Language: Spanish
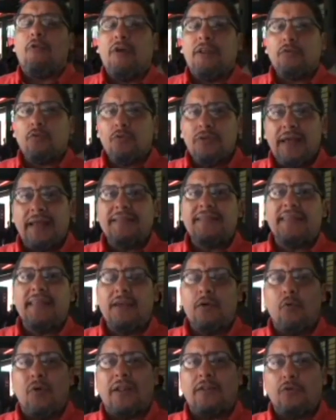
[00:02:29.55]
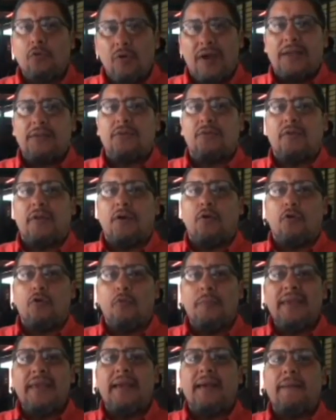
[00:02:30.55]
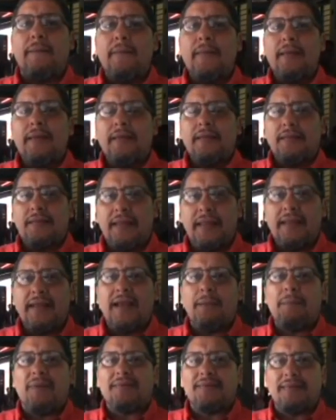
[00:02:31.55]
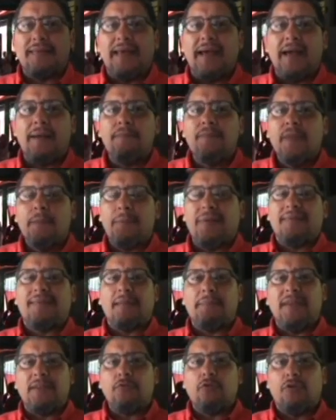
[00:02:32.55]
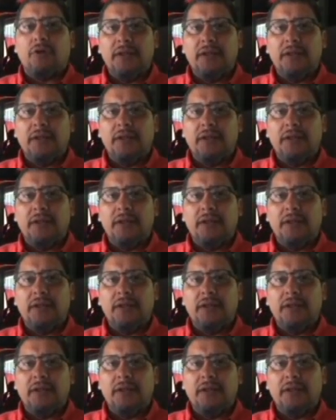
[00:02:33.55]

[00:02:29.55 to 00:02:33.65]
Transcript: los estudiantes de cuarto año de economía tienen capacidad, pensamiento